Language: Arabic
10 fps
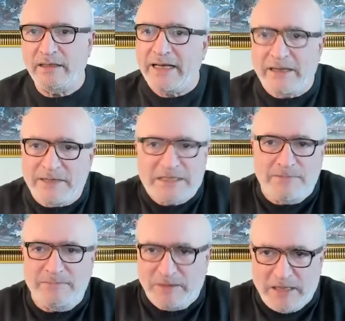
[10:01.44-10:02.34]
انا
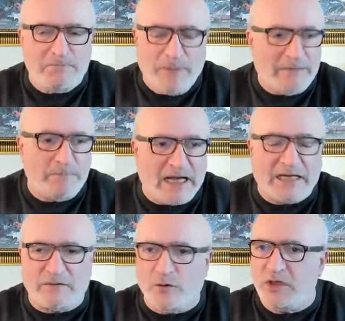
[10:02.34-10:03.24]
بس بحب بحب
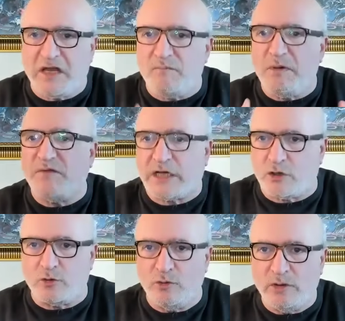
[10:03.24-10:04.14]
اعرف هول كيف
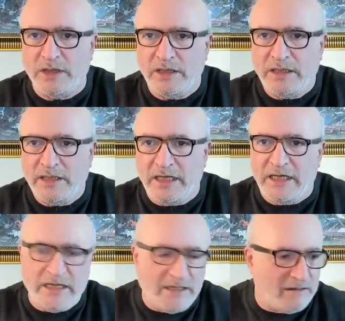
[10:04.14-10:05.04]
بيفكروا
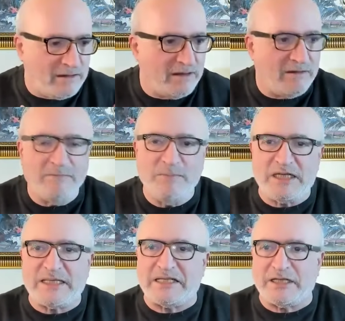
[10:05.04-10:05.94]
اللي
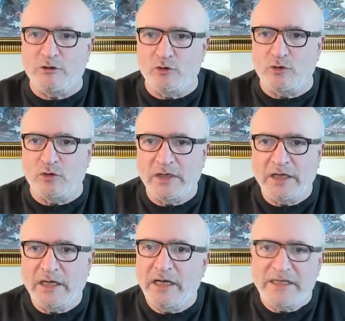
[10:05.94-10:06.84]
بيستسهلوا
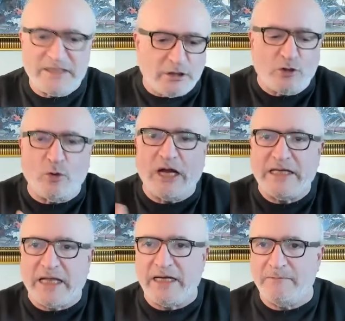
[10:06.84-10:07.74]
يزتوا
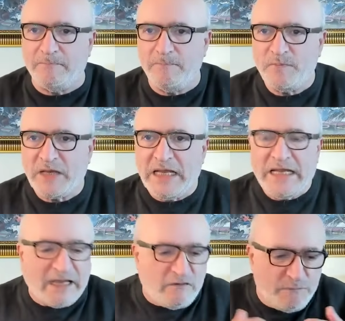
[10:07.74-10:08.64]
هالكلام
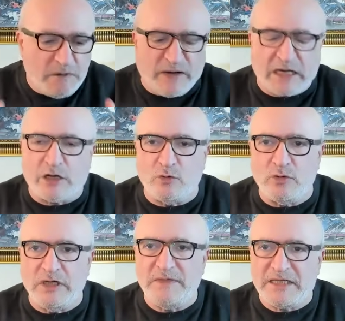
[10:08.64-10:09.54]
كيف
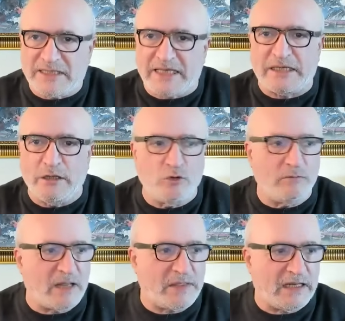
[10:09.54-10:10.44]
بيفكروا اللي
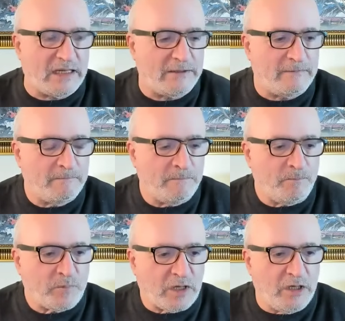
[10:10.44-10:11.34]
بيستسهلوا مثلا
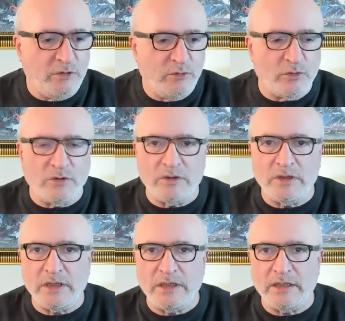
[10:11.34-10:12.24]
انه
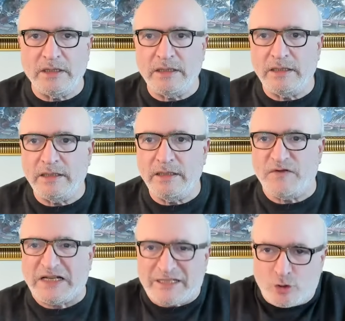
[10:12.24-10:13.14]
آه،
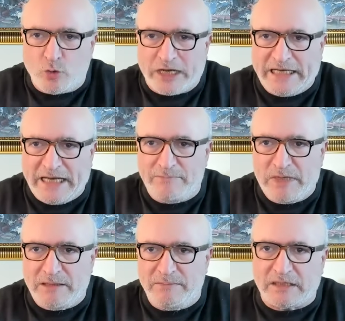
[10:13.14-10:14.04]
يفسروا
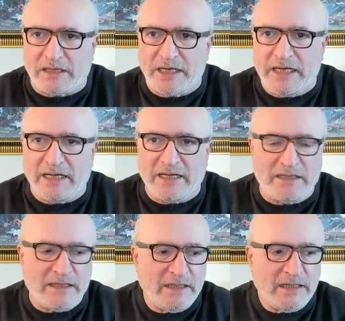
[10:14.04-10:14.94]
كلامي
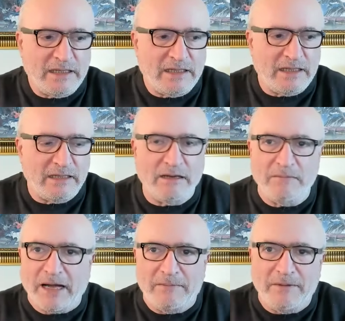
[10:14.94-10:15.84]
بطريقه
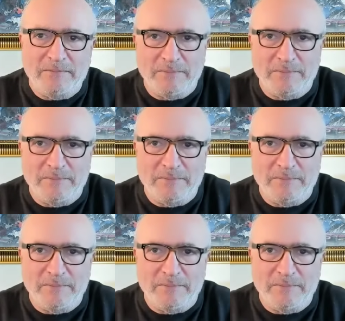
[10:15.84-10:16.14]
آه،